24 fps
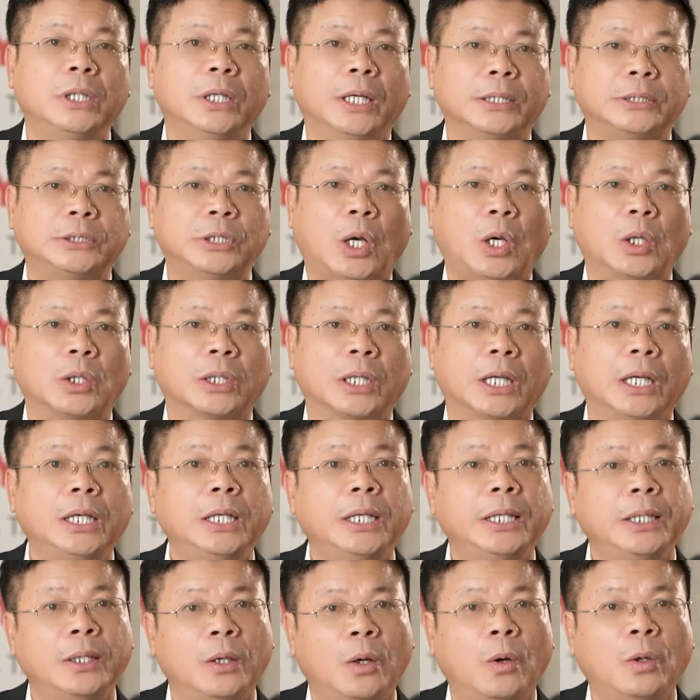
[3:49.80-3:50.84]
lựa chọn cái
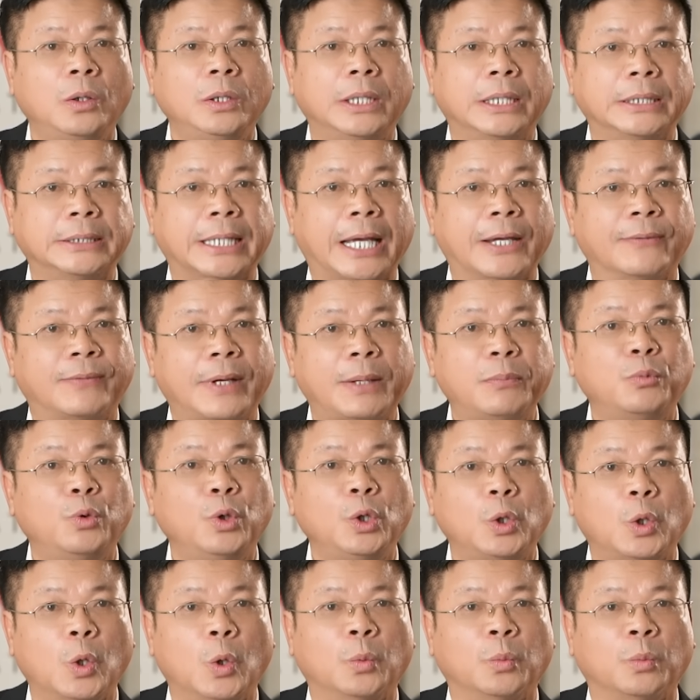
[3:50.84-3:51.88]
ly hôn là giải pháp
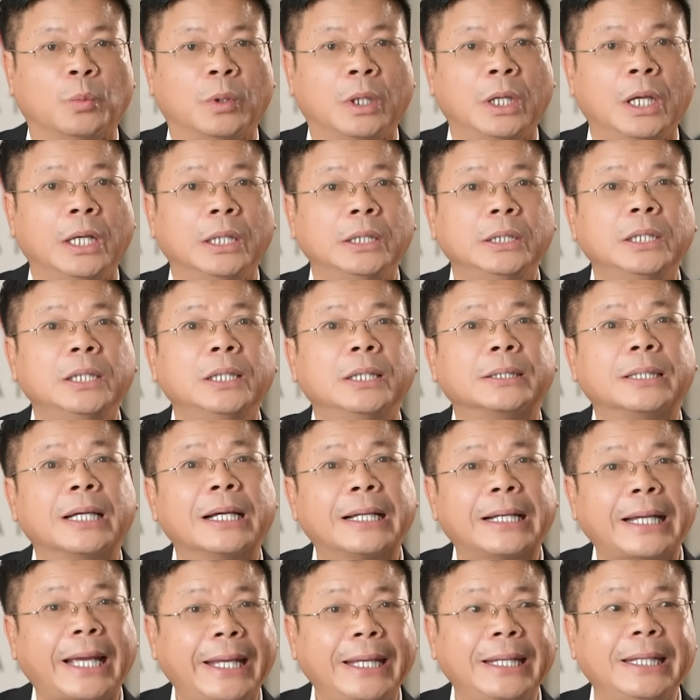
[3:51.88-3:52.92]
cuối cùng, nhưng người ta
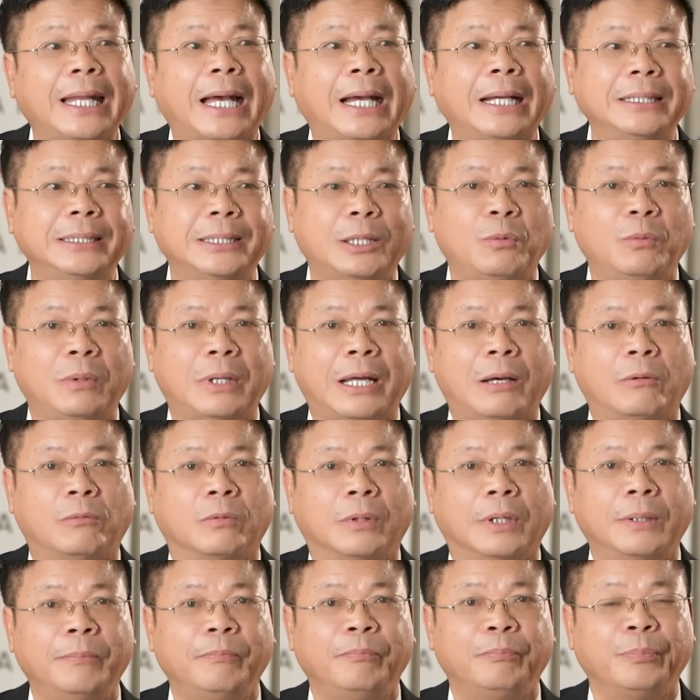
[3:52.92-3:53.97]
cay đắng trong lòng
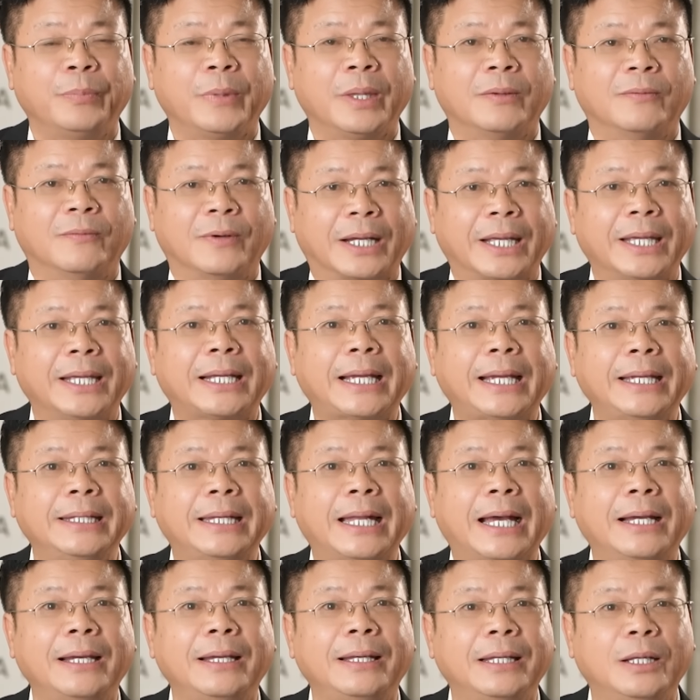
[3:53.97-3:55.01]
lắm. Và cái cay
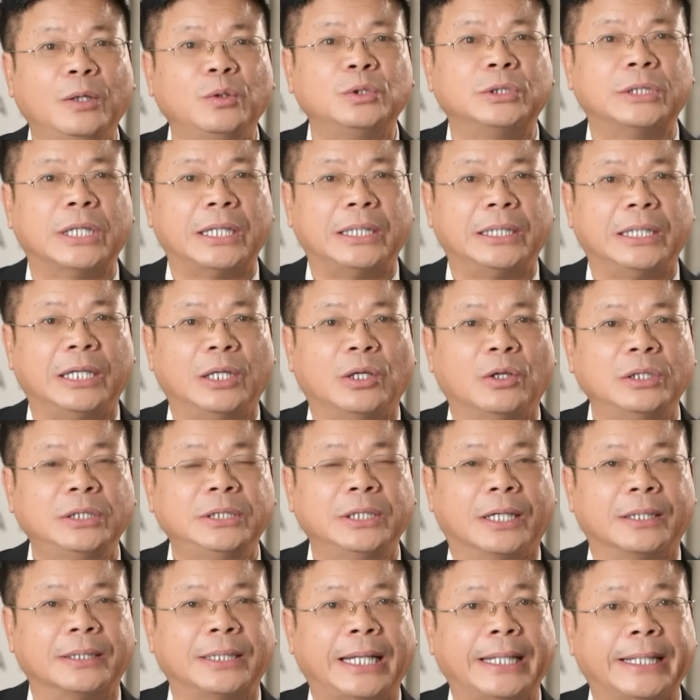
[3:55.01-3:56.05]
đắng ấy lâu dần thì nó
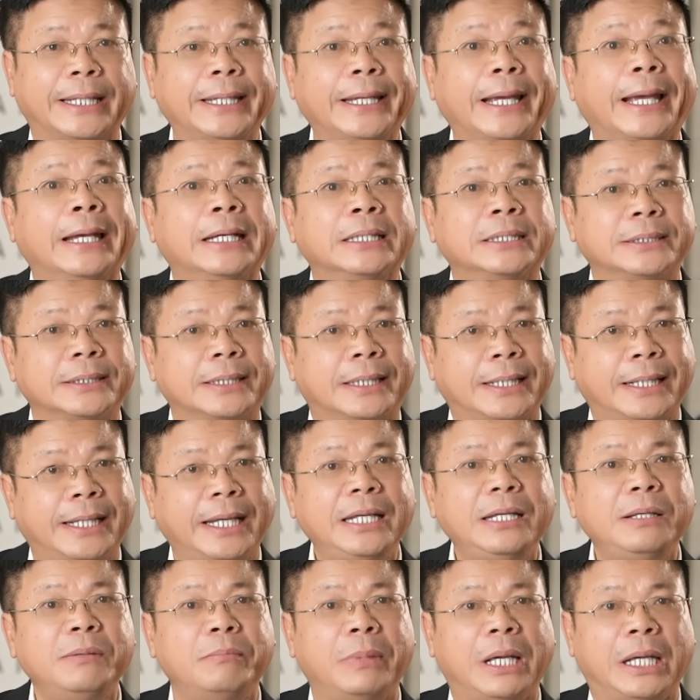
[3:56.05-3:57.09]
trở thành cái sự
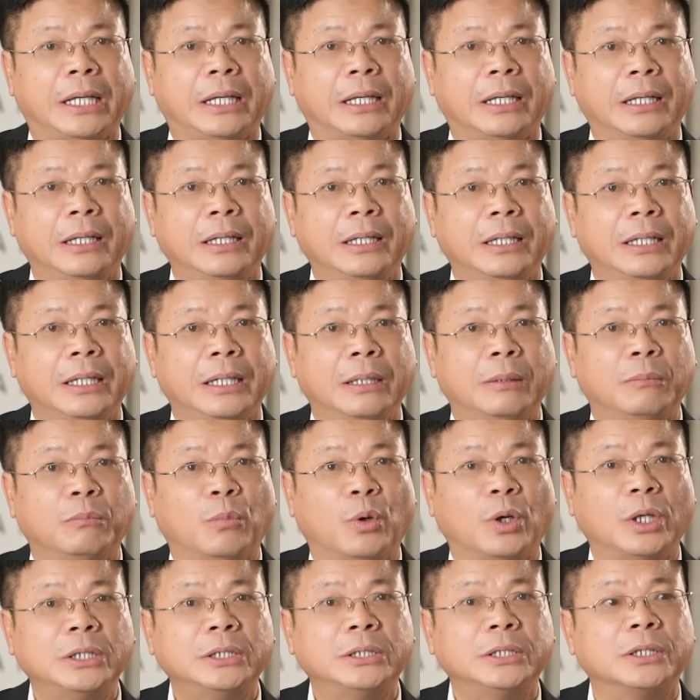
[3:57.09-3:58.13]
khinh bỉ,
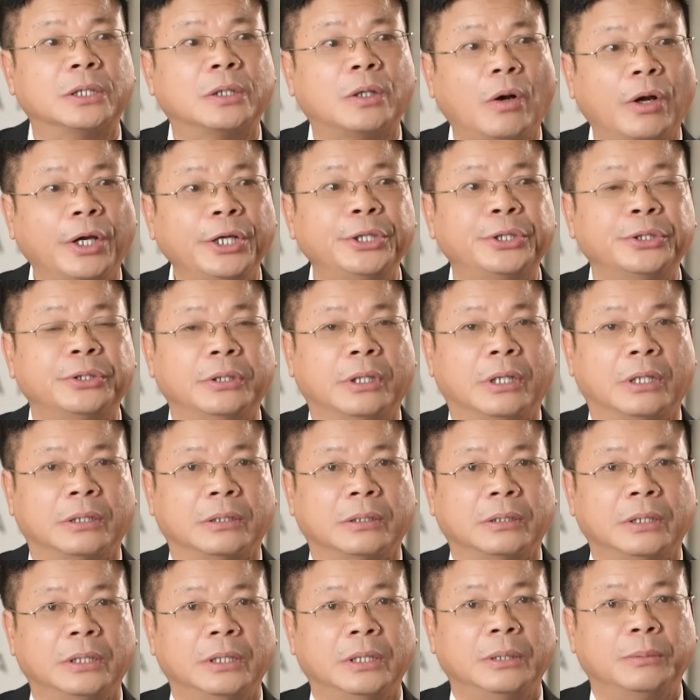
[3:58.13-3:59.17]
một cái sự coi
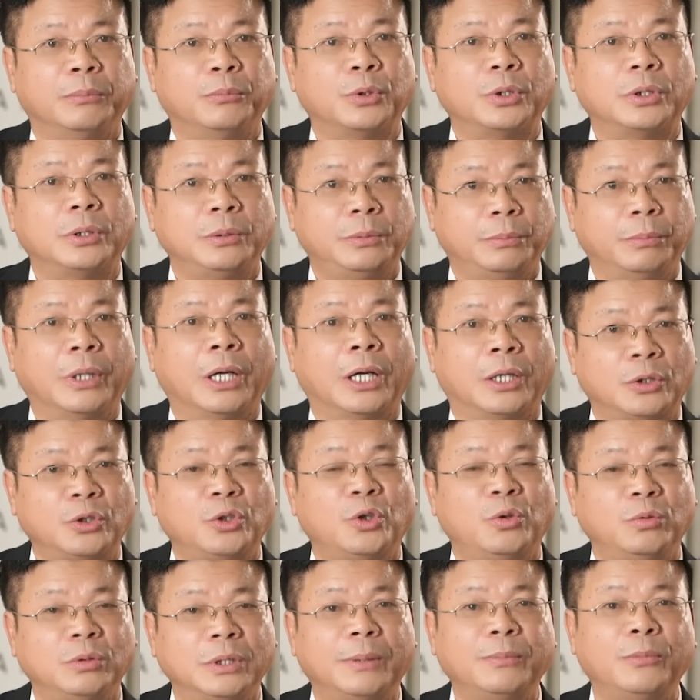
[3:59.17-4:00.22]
thường, một, mà
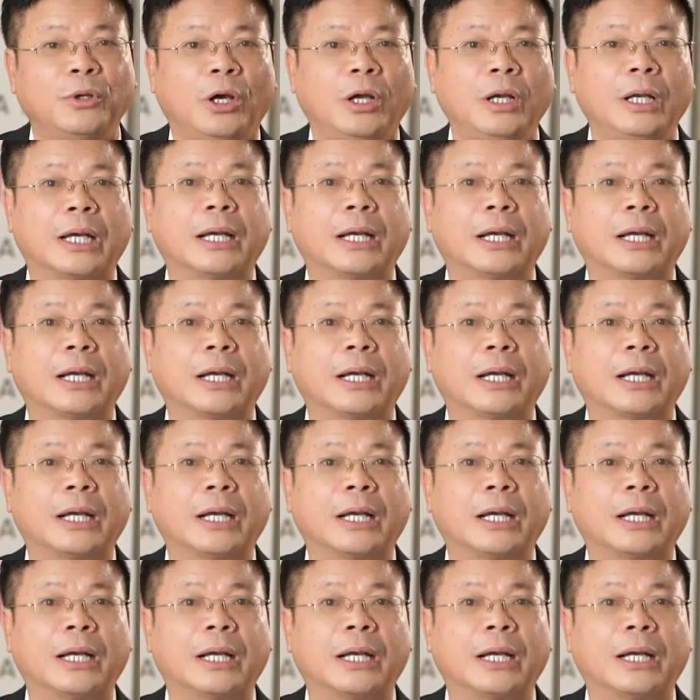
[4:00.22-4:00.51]
tôi không dám nói